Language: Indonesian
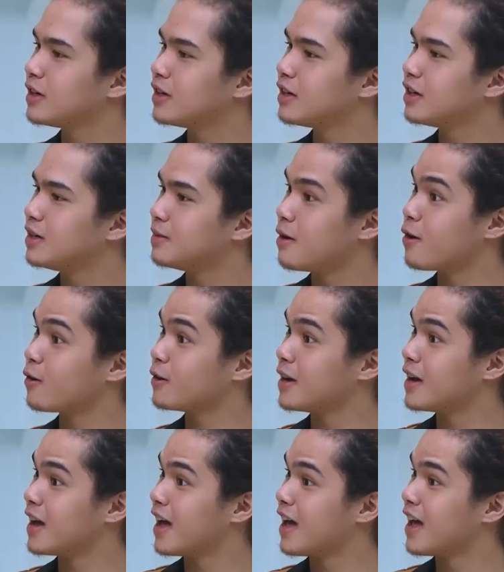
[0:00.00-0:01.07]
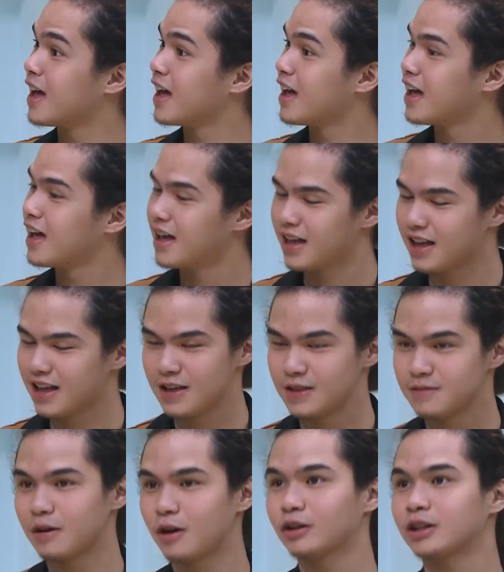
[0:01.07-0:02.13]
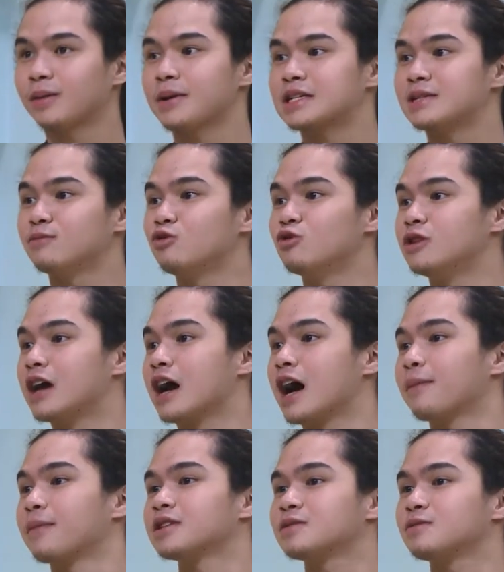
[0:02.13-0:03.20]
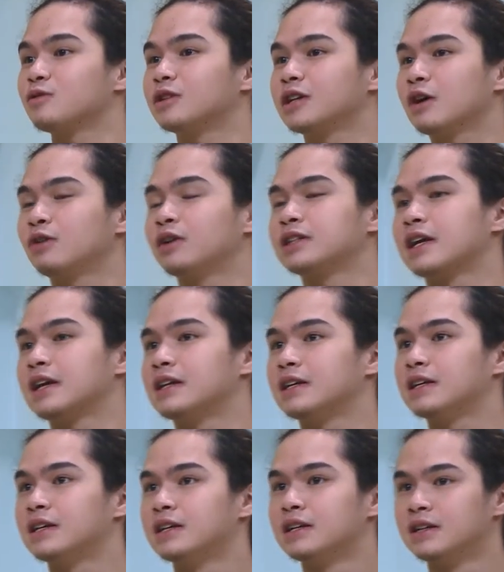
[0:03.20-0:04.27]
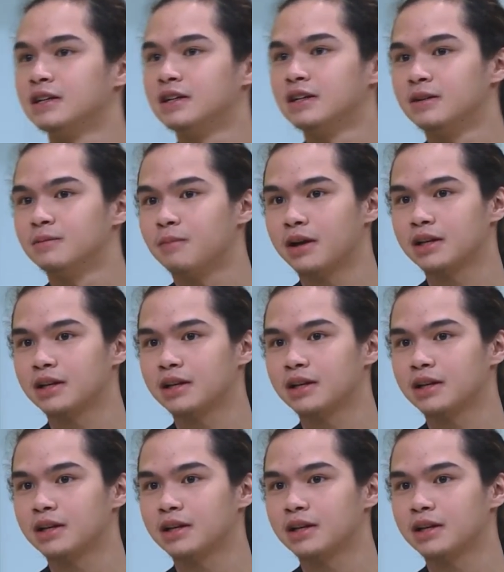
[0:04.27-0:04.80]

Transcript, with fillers: bawa gue iya cocok aku masih muda masih muda udah jadi hebat ya banyak